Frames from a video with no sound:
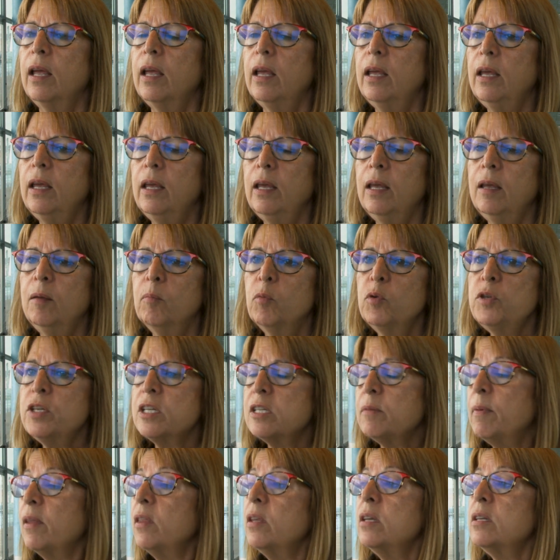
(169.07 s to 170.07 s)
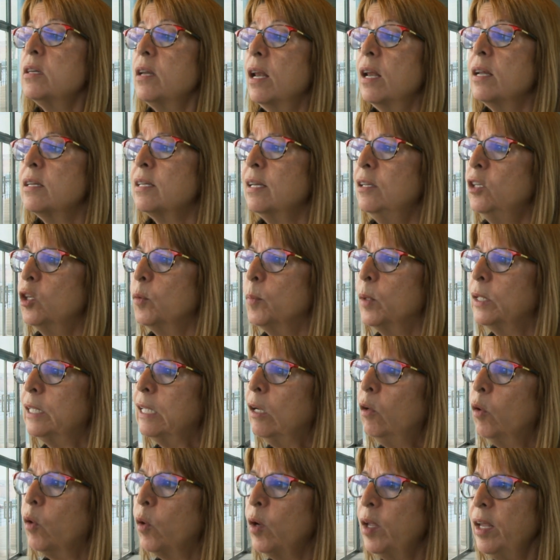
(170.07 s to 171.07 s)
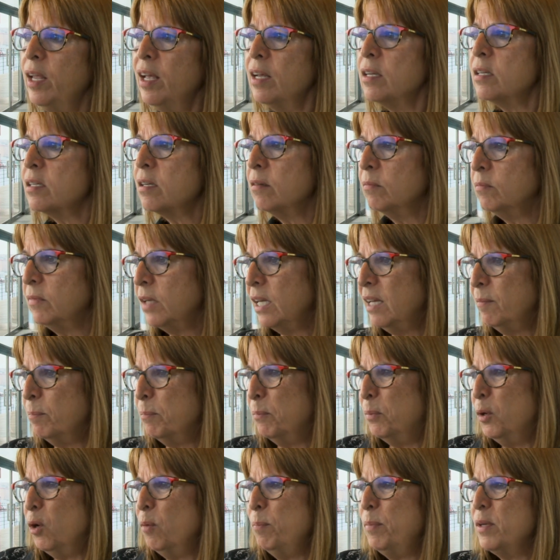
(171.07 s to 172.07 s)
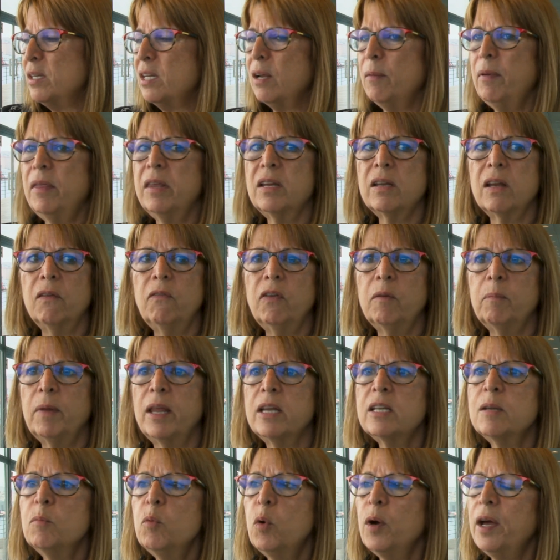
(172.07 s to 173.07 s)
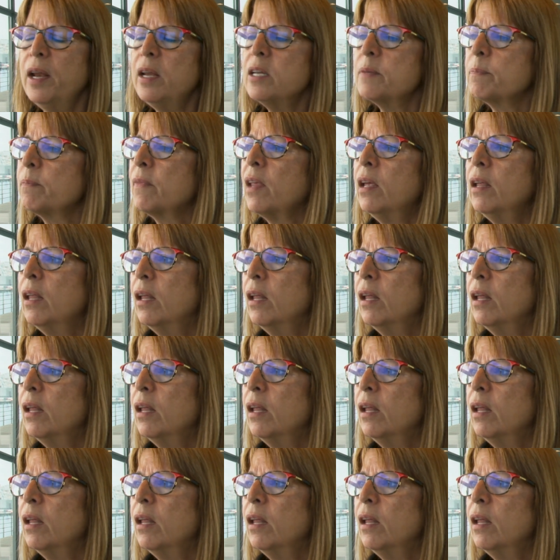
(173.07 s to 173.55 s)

Y muchas veces a las sintomatologías propias, a veces en enfermedades de mujeres,